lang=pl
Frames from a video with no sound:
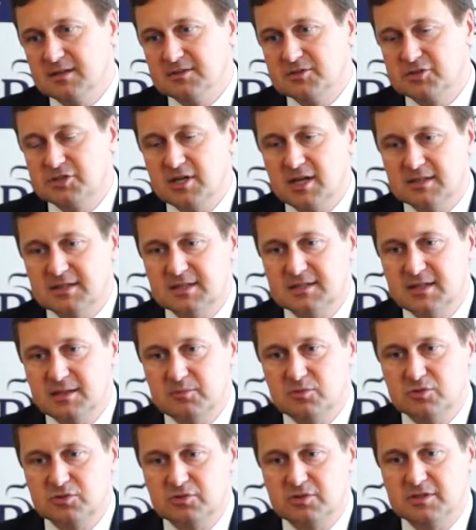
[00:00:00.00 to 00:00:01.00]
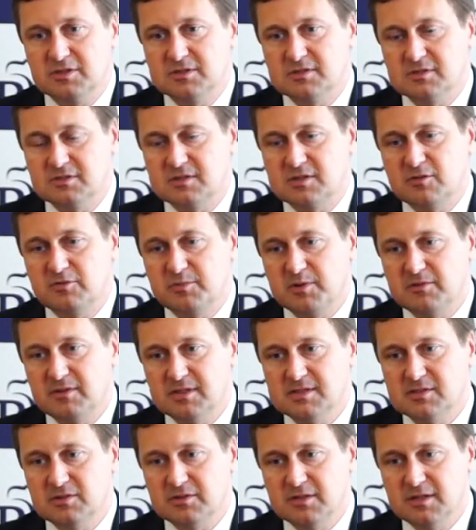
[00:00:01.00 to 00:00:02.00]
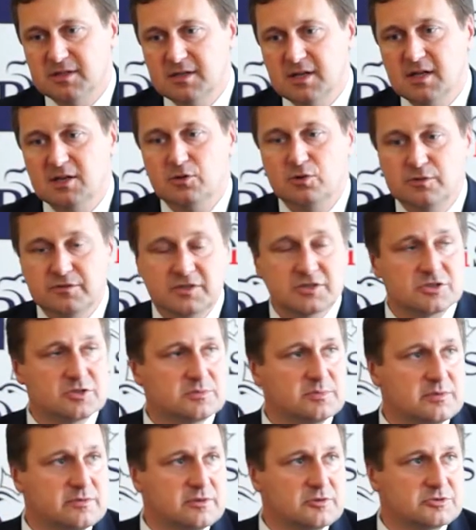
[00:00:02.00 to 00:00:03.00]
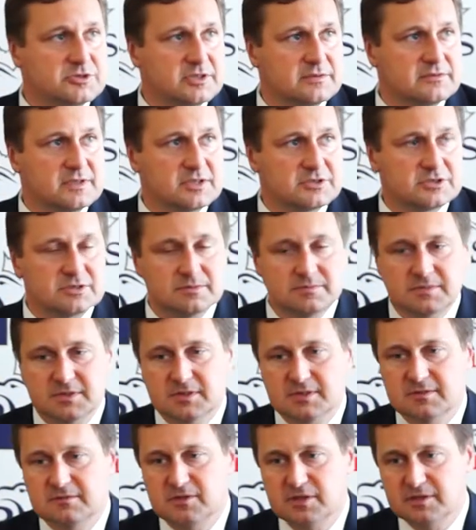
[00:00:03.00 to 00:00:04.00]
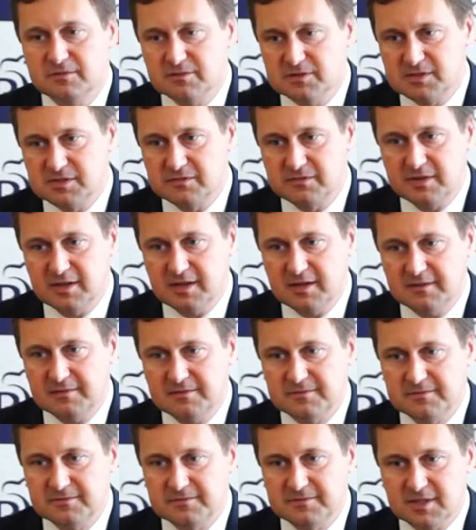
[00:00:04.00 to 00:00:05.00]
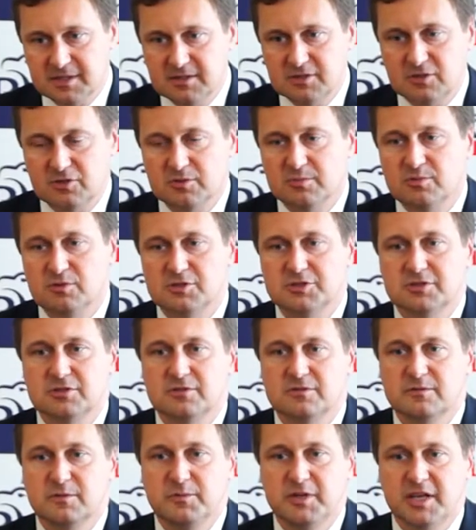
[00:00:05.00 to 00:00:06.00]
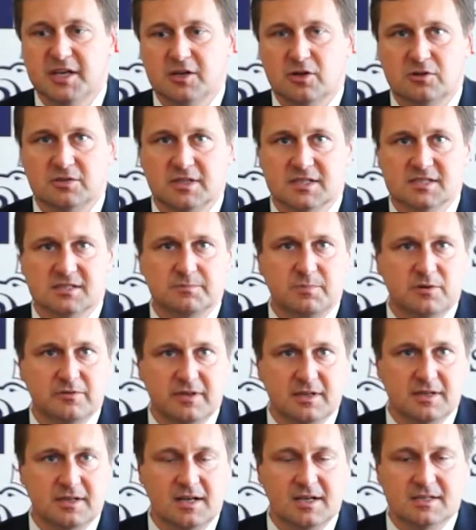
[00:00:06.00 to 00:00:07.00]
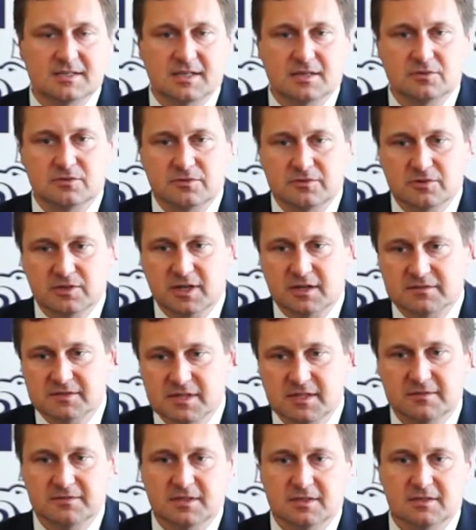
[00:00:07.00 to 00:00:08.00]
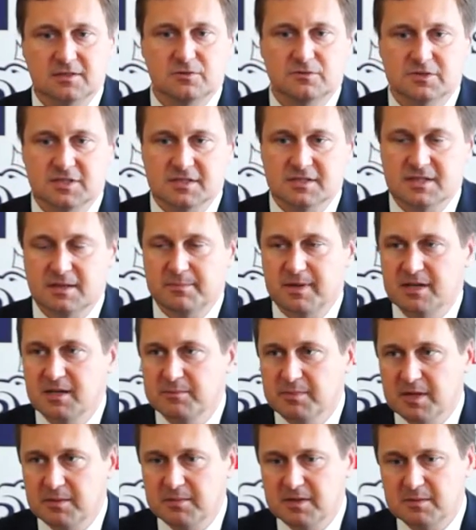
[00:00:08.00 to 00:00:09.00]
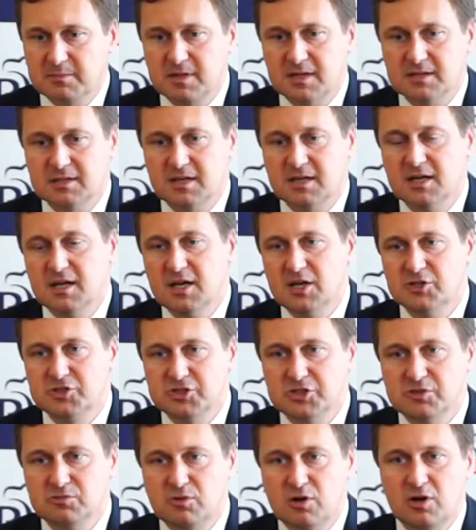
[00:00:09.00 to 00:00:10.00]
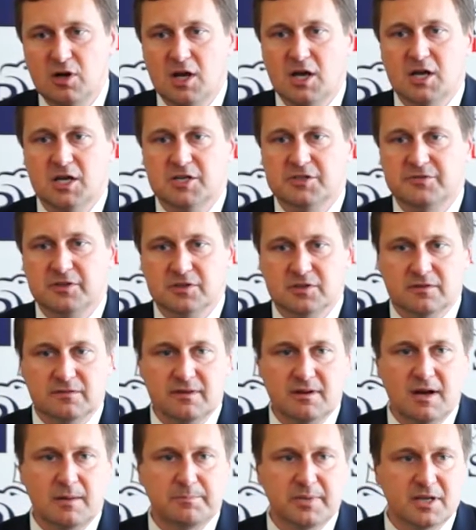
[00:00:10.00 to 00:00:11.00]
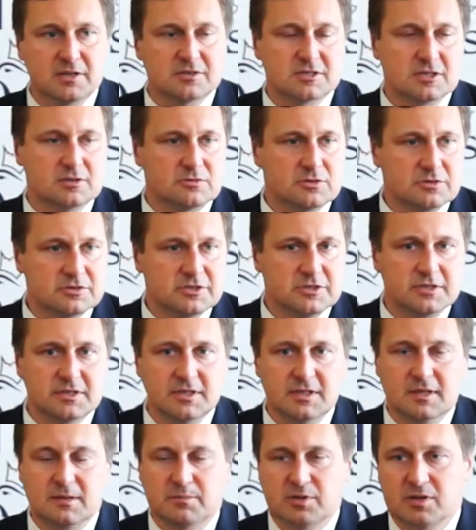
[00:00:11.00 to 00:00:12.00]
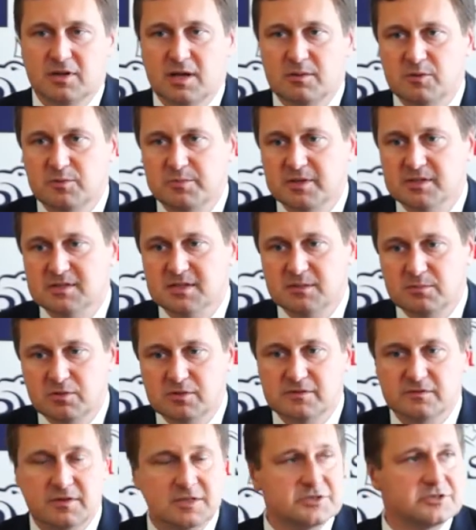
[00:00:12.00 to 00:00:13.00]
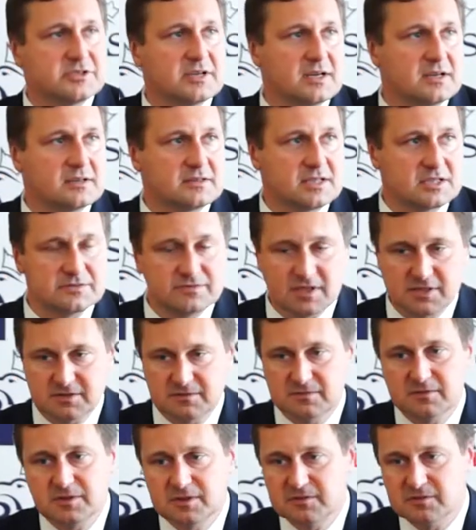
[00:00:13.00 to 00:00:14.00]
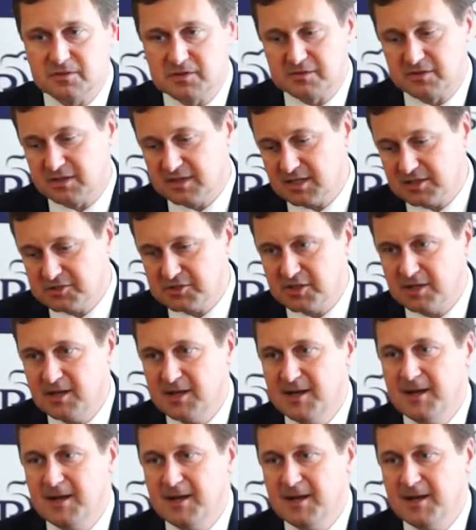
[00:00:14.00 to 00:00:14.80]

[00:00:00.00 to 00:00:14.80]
3 e, lata temu, który został wprowadzony, również odbywał się w naszym e, województwie. Wtedy odbyło się to w gminie Koneks, powiat Aleksandrów Kujawski. I wtedy ówczesna pani premier Beata Szydło świętowała pierwsze urodziny programu 500 Plus właśnie też w naszym województwie. Także